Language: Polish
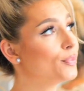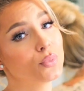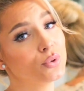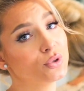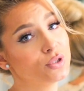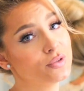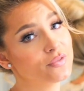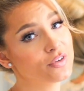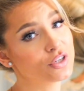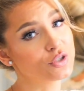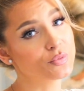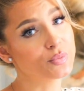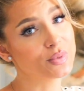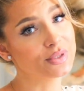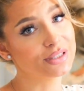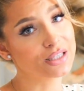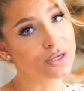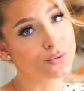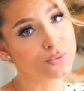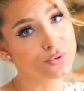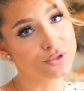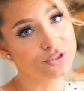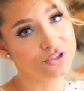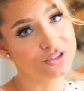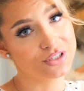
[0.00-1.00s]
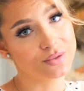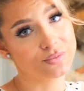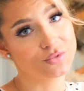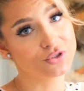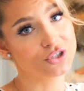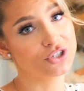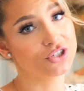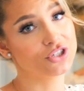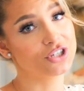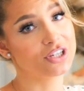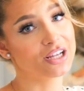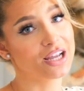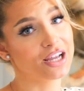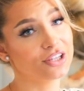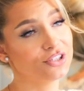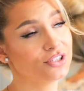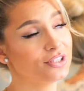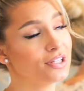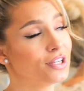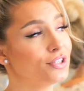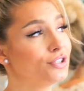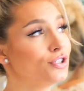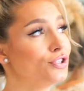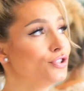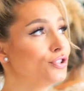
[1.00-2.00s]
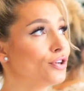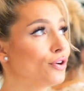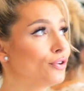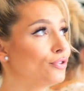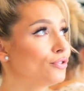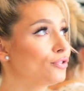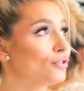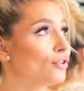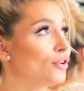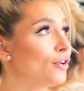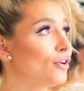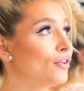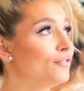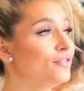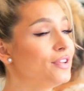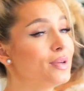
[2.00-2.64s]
ponieważ pisałyście mi, że czekacie na dzieciątko.